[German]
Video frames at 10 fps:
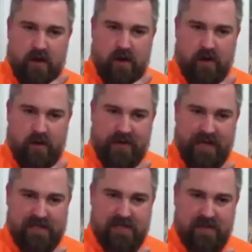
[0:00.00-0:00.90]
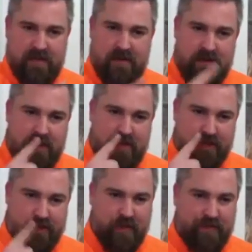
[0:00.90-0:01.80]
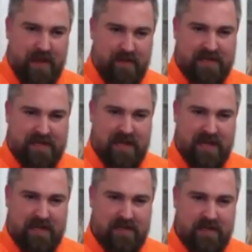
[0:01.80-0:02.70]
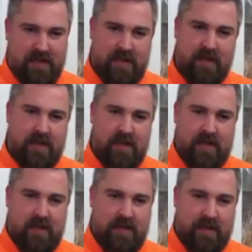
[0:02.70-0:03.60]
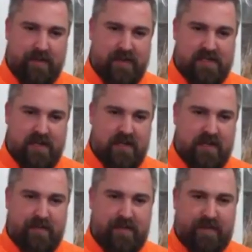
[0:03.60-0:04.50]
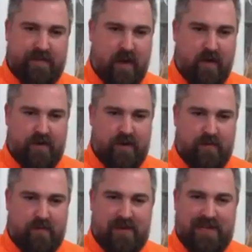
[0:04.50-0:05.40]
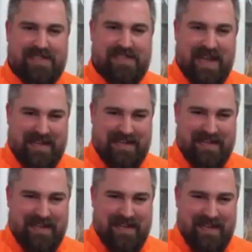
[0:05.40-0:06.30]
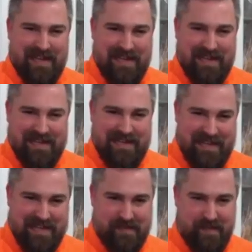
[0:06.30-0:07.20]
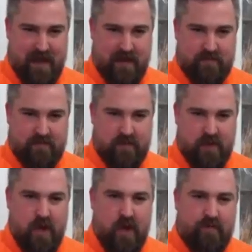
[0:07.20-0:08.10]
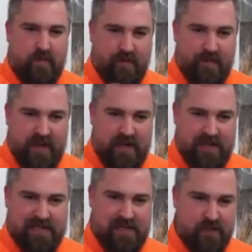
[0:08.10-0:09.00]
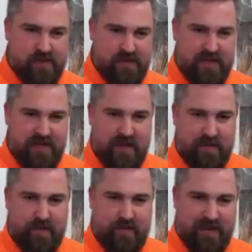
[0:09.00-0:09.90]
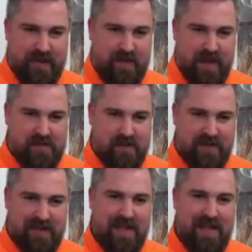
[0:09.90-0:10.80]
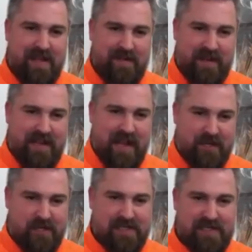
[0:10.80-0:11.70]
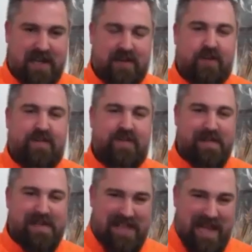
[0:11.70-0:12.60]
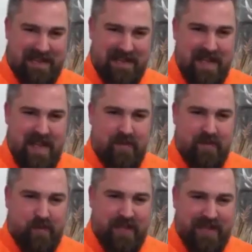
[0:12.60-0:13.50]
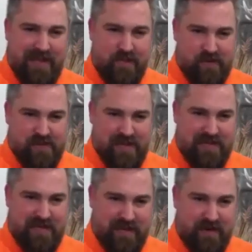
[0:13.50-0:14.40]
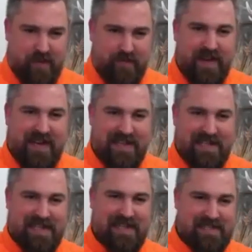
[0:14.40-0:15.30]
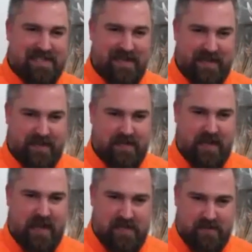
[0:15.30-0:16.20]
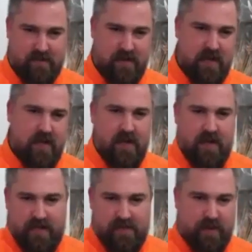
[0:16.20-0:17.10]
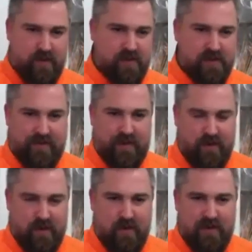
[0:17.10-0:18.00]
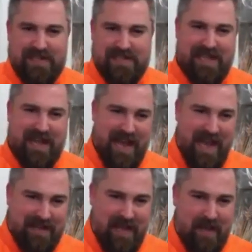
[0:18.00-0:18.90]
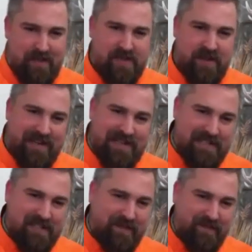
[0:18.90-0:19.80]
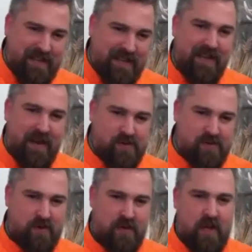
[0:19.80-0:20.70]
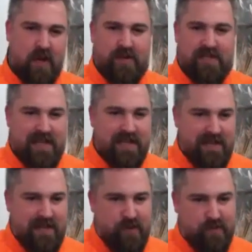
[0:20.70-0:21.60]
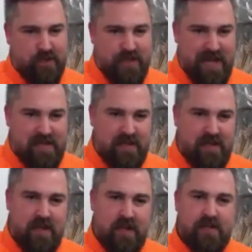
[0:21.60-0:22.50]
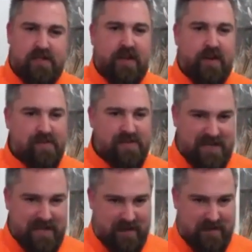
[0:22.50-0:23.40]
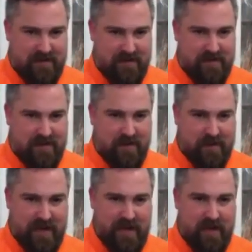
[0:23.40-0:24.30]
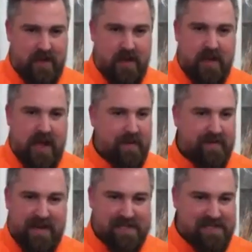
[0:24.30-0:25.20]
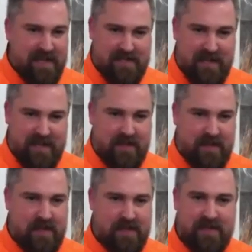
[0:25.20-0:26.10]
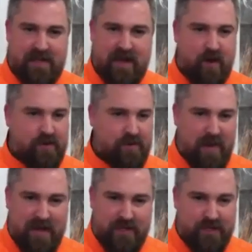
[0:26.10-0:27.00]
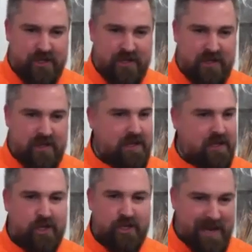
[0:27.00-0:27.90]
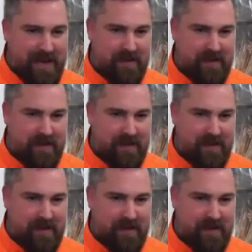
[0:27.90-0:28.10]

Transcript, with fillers: Und jetzt stoppt einmal die Zeit. Ich habe gesichert, ich habe die Waffe aufgenommen und jetzt sage ich nichts mehr. Warum wir das dann schlussendlich in der Prüfung nicht machen sollten, werde ich anschließend sagen. Nur ich will mal sagen, wo ihr dann schlussendlich hinkommt, wenn ihr das Ganze trainiert. Also, jetzt mal kurz auf die Uhr gucken, das ist keine Angabe, sondern das schafft ihr genauso. Und es geht hier nicht um schnell, sondern um sicher. Okay? Aber wenn ihr sicher seid, seid ihr automatisch schnell.